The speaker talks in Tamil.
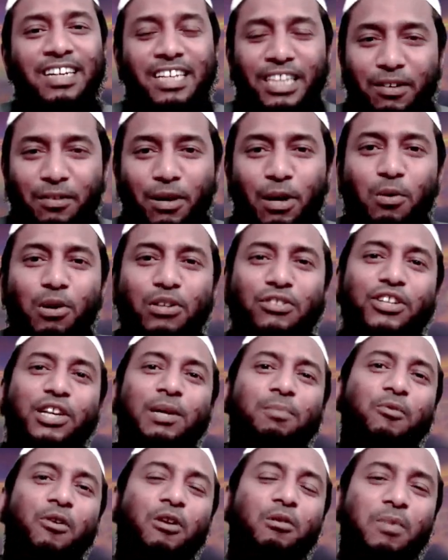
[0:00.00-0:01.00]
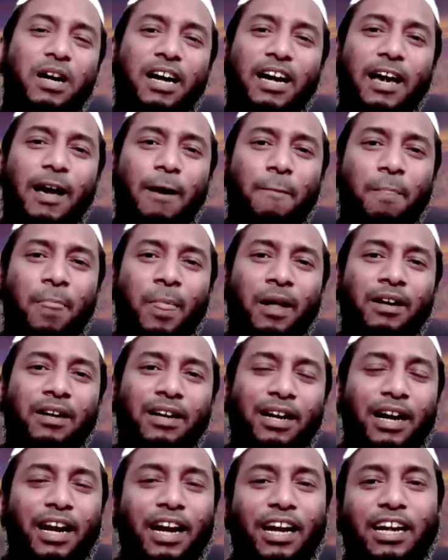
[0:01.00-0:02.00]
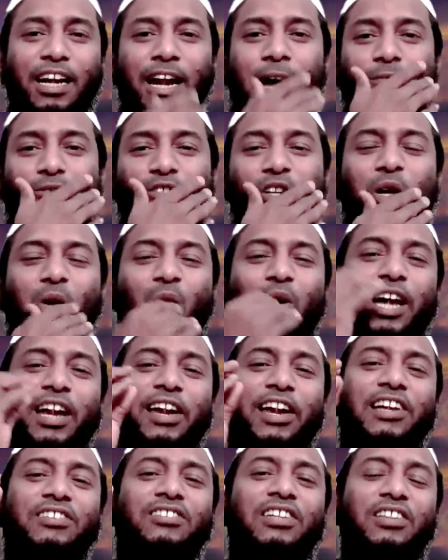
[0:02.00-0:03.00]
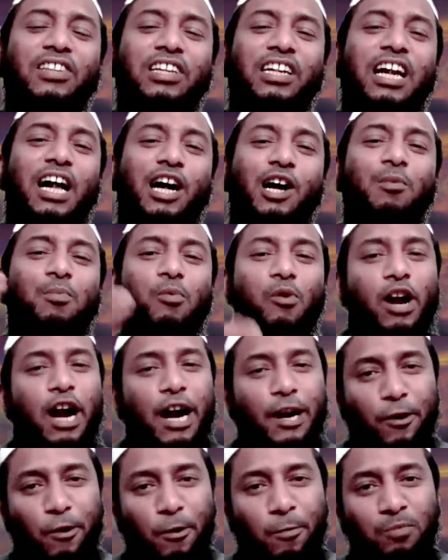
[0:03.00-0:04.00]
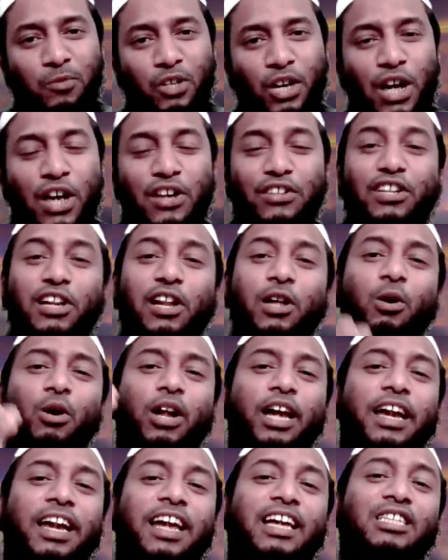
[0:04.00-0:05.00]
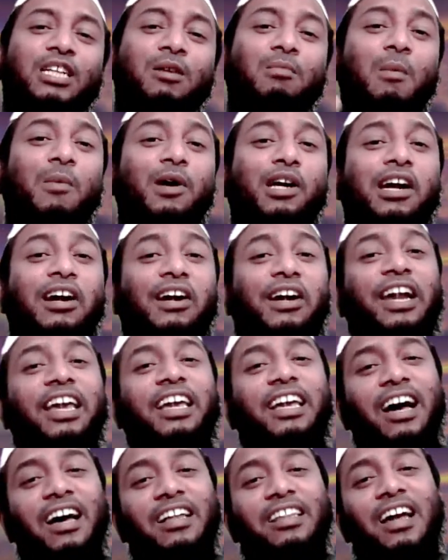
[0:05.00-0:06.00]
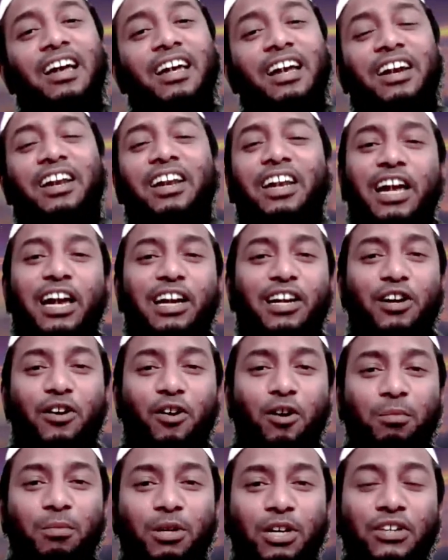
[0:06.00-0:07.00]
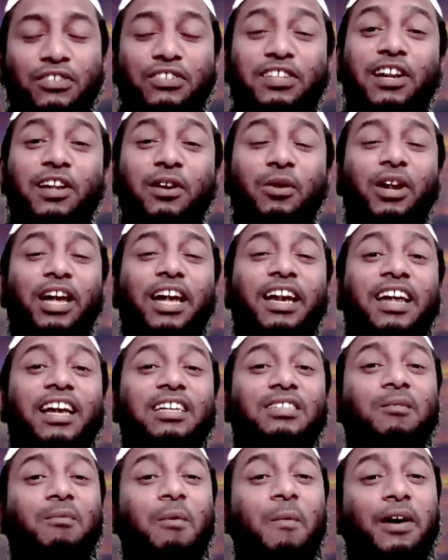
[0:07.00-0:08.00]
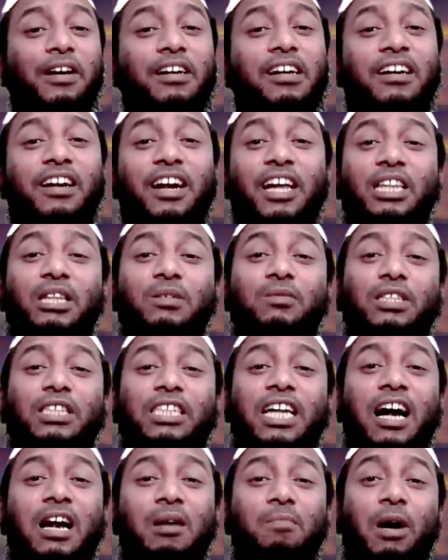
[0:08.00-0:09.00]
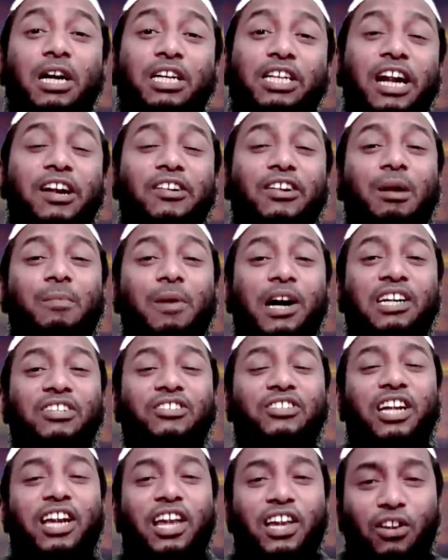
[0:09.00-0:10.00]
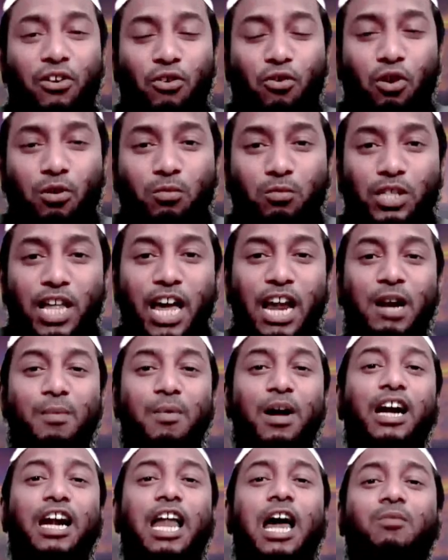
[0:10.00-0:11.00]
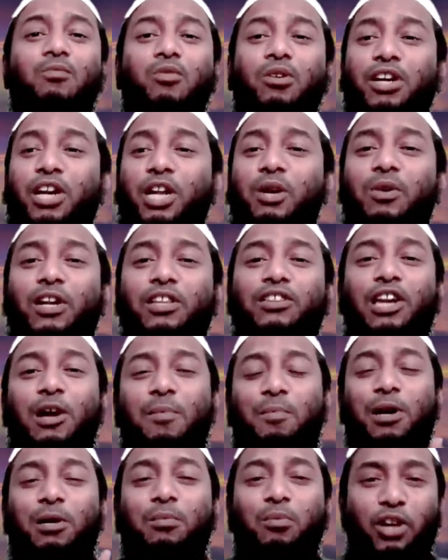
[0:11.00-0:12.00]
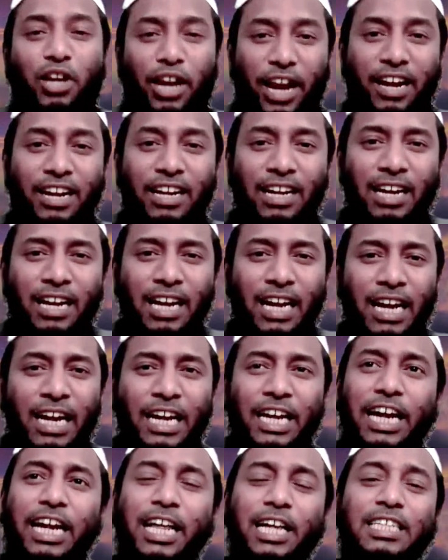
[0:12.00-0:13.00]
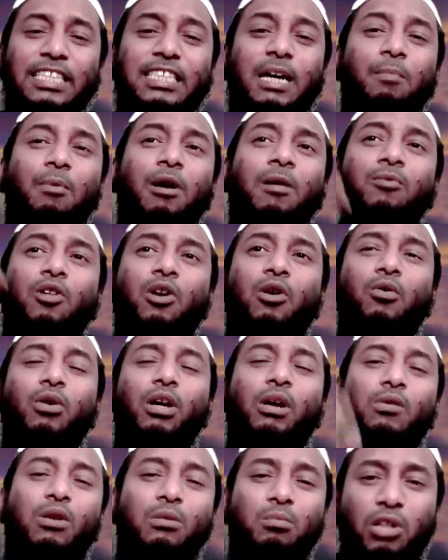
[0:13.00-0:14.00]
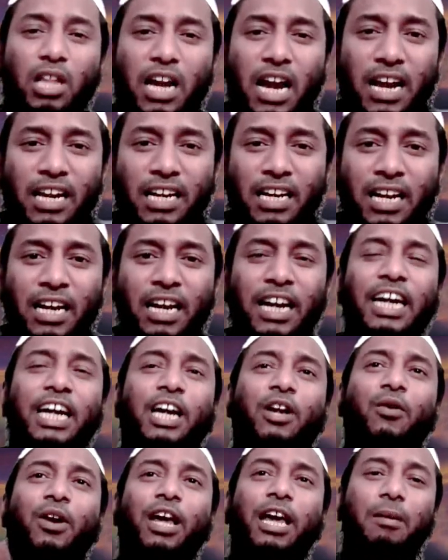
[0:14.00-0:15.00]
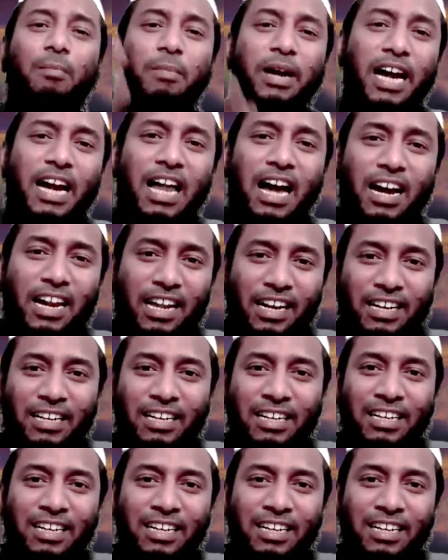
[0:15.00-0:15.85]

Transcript: இதை விட ஒரு சிறப்பு வேணுமாங்க இன்றைக்கு நாம் சிலருடைய நேசத்திற்காக போராடுகிறோம் சிலருடைய நேசம் நமக்கு கிடைக்காதா என்று இயங்குகிறோம் சிலருடைய நேசம் நமக்கு கிடைத்து விட்டால் மட்டற்ற மகிழ்ச்சியிலே இருக்கிறோம் உதாரணமாக நான் ஒரு நிறுவனத்திலே பணிபுரிகிறேன் எனக்கு சம்பளம் தரக்கூடிய ஒரு முதலாளி என்னுடைய மேலாளர்